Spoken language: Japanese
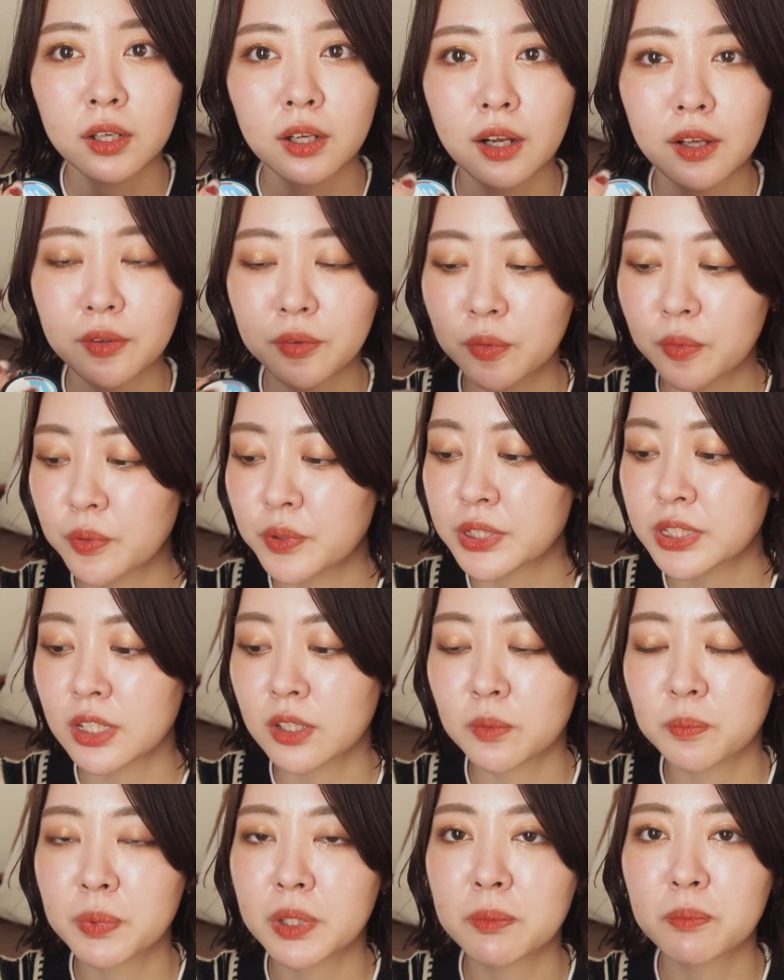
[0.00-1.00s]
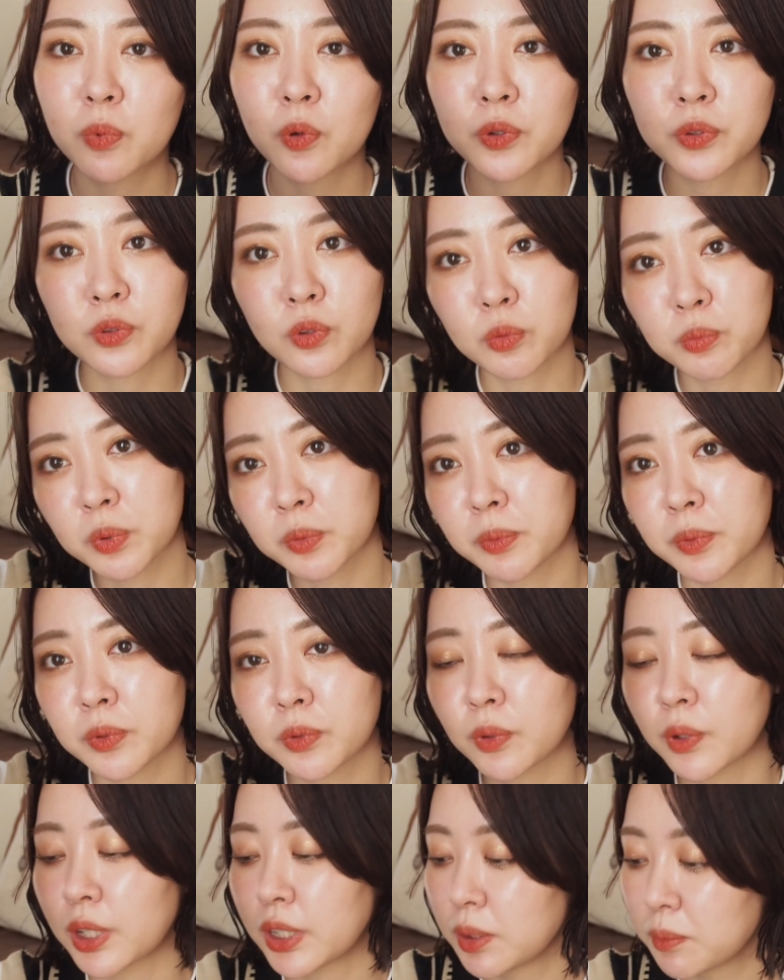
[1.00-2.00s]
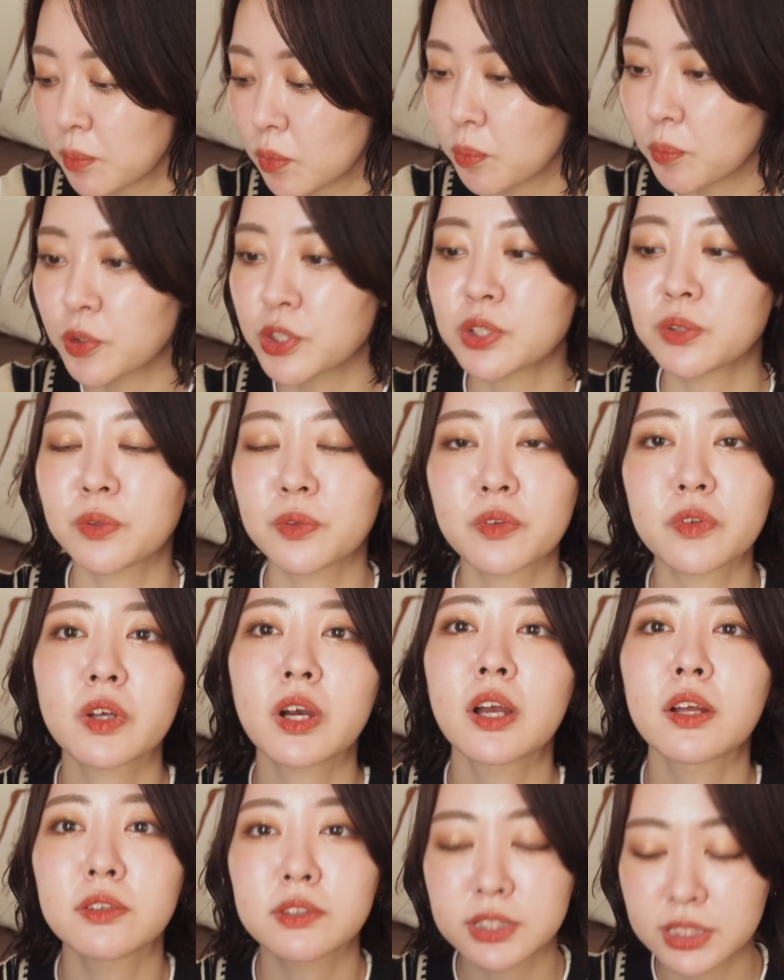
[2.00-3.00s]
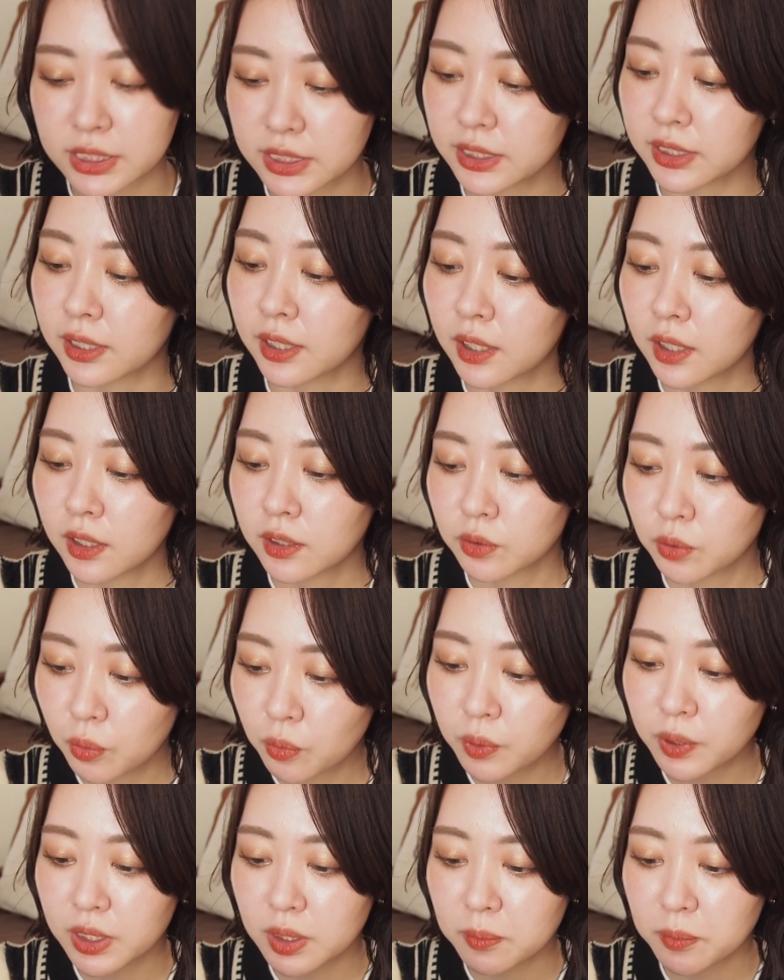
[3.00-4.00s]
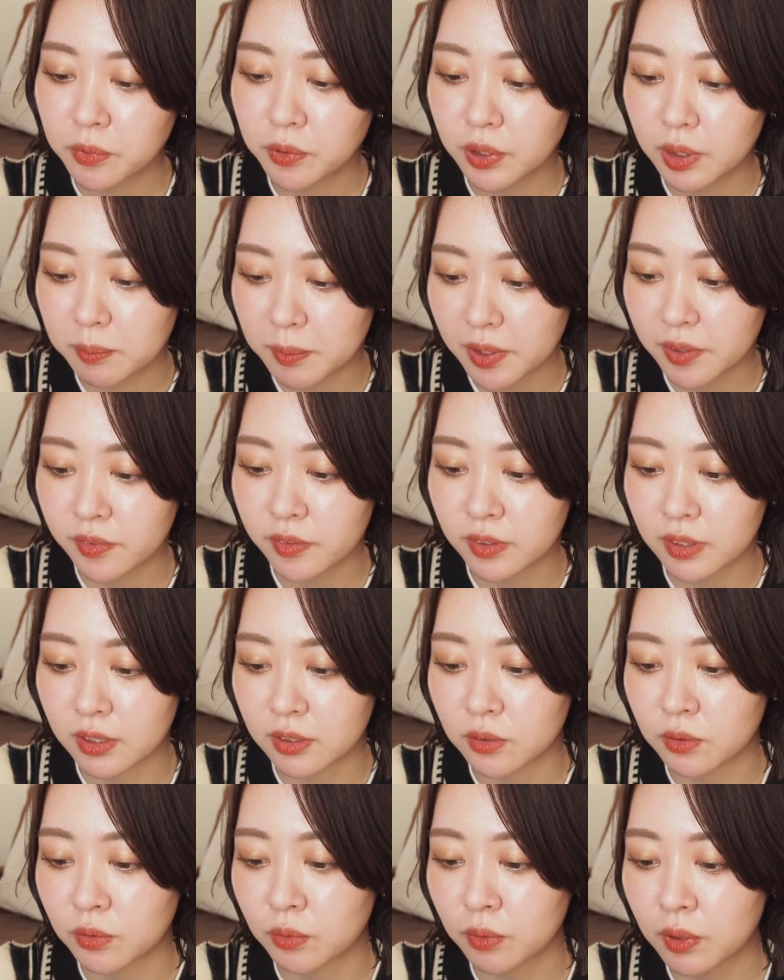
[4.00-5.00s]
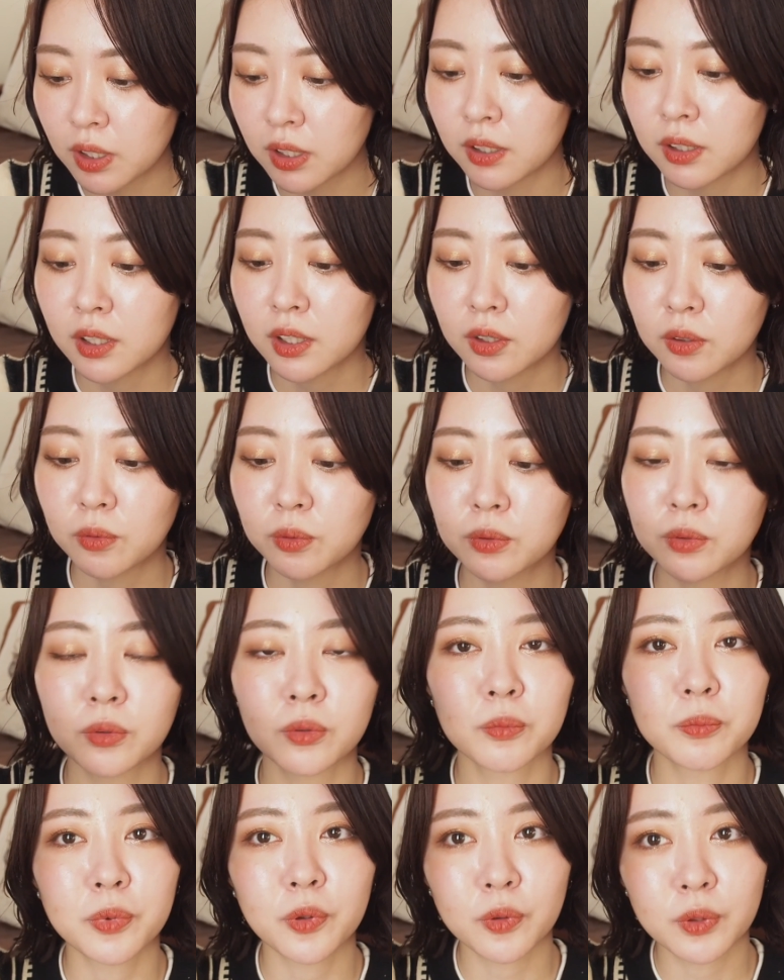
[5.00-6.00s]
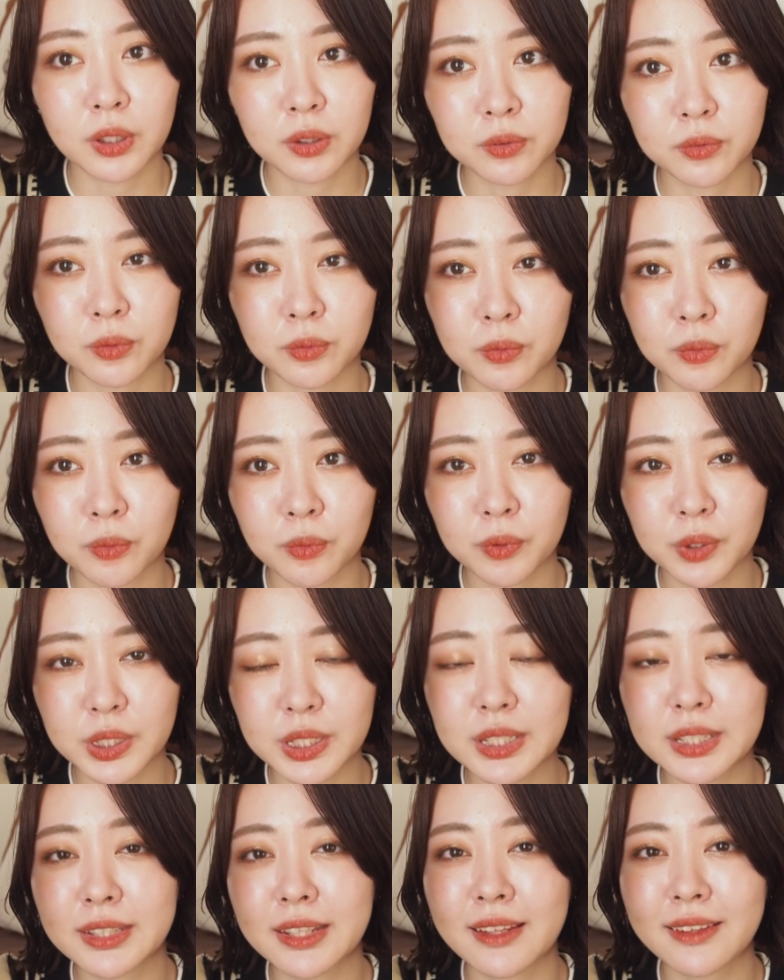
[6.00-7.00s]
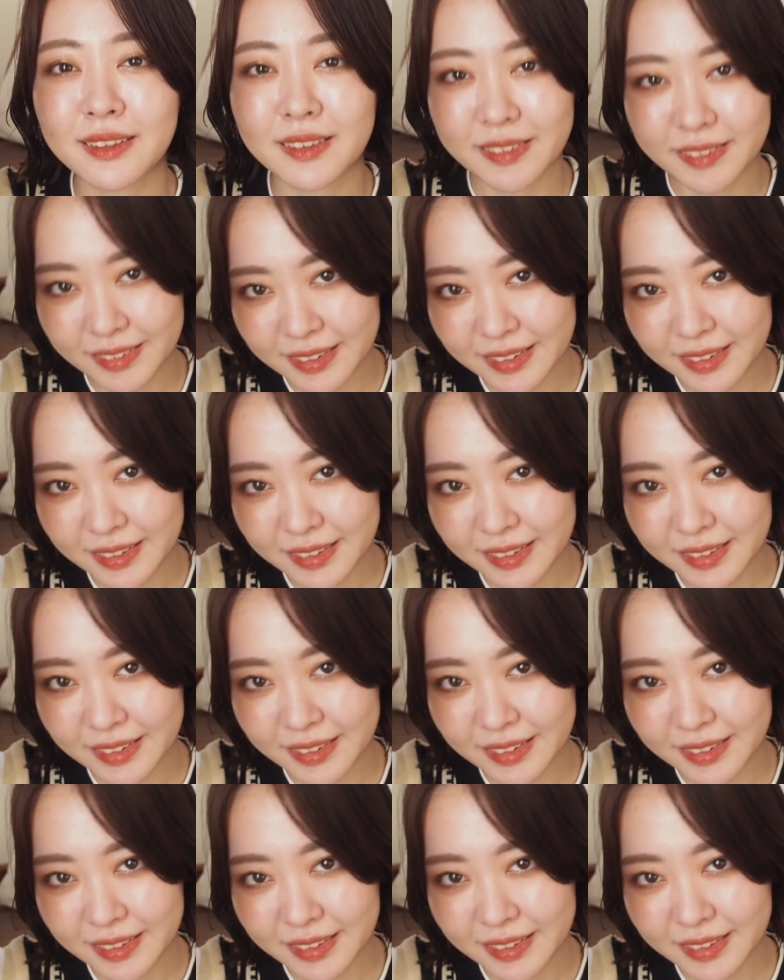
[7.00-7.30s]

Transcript: 乾燥しているピンポイントの部分とかにももちろん使えるし、どこにでも塗れますっていうのがこのプロダクトのいい点です